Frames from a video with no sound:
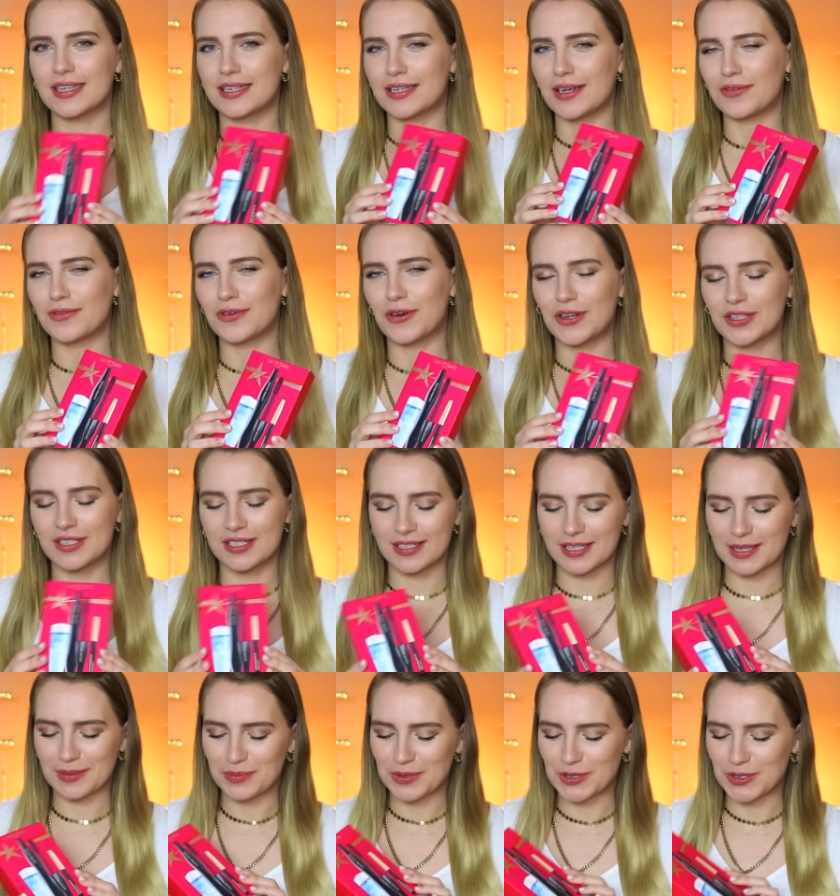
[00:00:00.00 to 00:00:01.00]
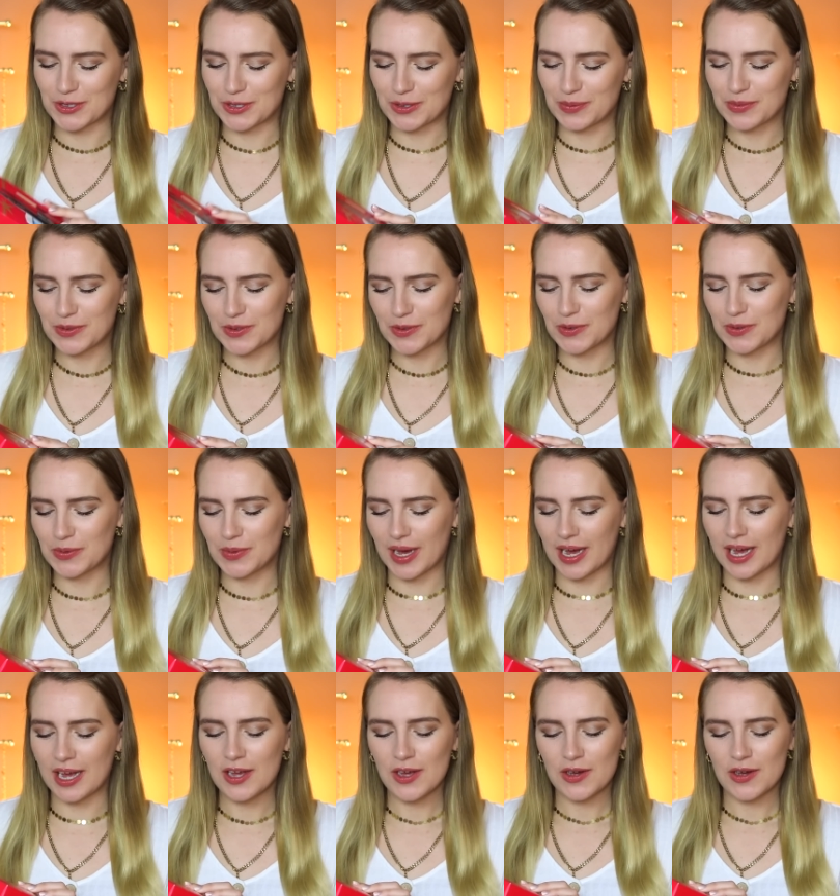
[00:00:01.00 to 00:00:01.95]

da freut sie sich bestimmt drüber.